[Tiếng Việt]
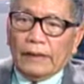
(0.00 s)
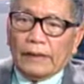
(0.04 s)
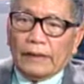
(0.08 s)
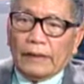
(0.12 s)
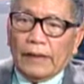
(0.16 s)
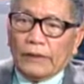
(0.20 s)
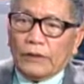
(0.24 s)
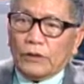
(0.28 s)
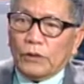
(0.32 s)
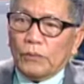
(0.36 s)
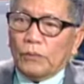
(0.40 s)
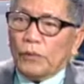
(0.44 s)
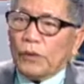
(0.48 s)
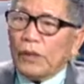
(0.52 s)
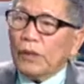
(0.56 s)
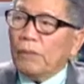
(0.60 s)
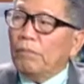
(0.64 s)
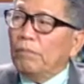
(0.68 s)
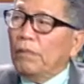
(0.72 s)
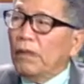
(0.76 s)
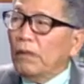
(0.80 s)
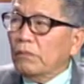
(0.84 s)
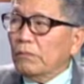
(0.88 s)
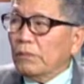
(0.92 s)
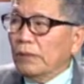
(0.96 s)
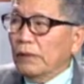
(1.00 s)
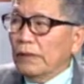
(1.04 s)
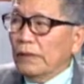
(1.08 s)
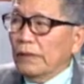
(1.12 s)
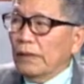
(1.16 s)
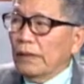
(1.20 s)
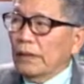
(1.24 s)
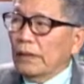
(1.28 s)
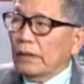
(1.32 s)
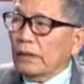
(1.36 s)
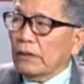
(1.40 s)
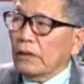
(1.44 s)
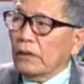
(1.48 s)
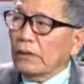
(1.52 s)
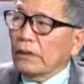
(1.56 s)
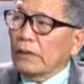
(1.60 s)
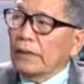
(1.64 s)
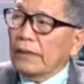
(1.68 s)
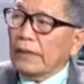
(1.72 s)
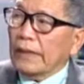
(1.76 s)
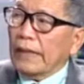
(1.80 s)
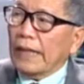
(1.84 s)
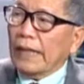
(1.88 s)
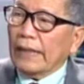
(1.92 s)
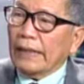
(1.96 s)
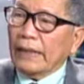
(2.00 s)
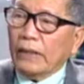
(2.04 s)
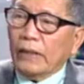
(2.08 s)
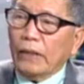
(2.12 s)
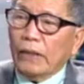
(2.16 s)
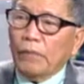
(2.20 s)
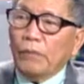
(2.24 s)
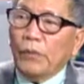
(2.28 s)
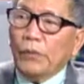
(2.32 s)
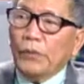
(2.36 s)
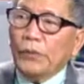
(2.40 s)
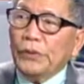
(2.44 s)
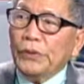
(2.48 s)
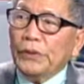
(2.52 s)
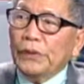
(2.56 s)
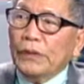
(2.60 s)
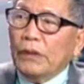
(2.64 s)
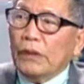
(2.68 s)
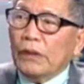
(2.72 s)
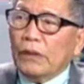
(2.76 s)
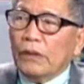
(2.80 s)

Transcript: để cho một cái block ấy nó đưa ra nó bôi